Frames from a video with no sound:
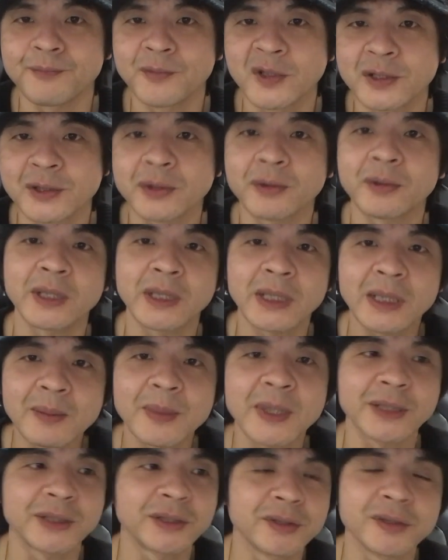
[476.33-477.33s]
それが
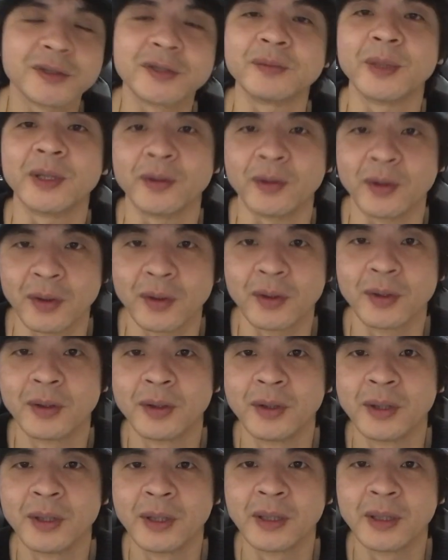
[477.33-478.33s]
まあ1つ目の、
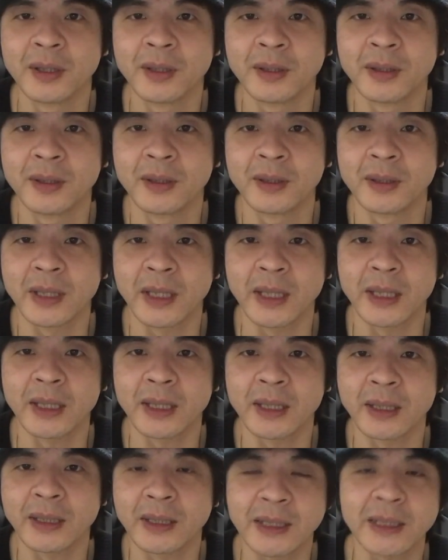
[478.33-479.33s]

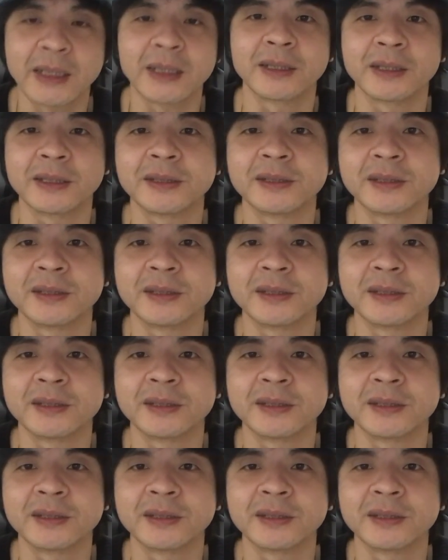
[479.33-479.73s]
えー、やり方です